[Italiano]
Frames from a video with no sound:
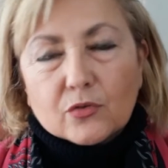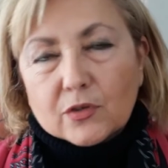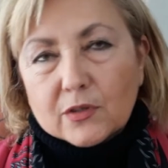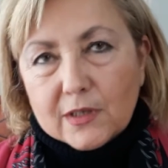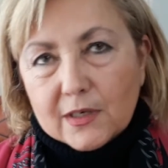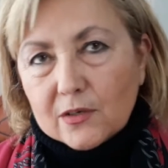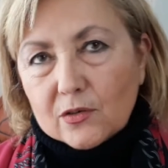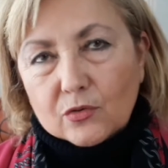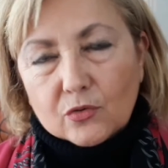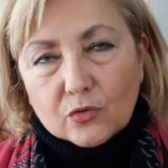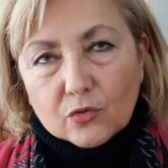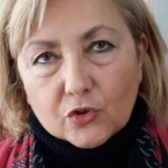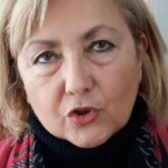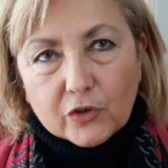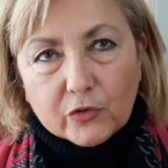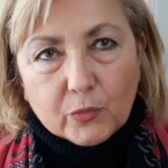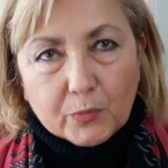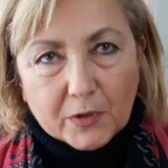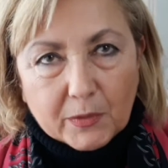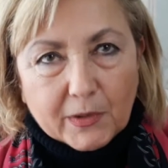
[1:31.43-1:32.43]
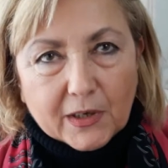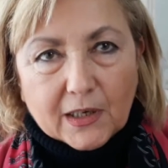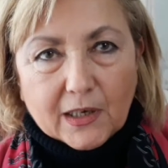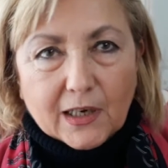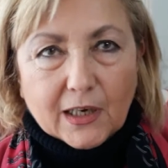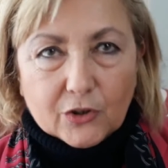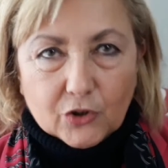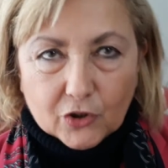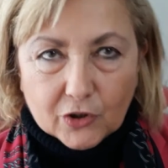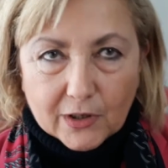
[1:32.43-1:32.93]
stesso conoscevo prima e che
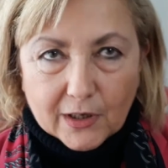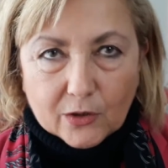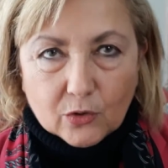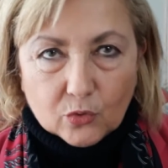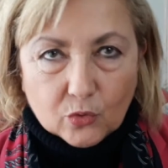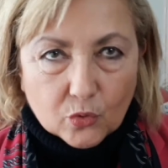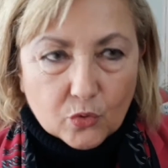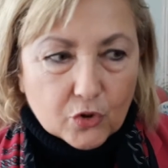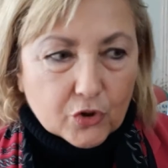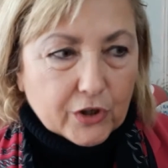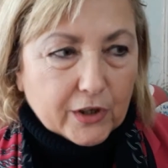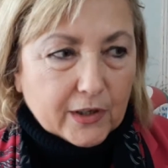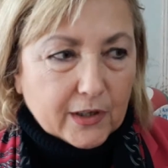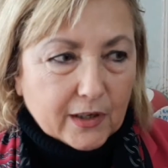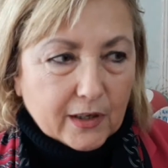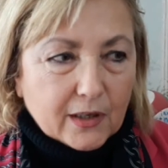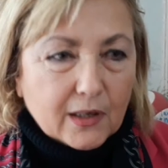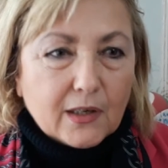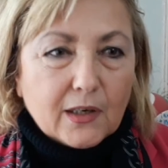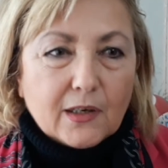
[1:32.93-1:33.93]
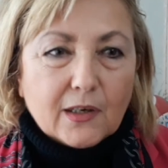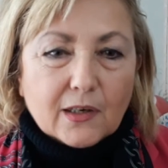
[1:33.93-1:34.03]
la città conosce e che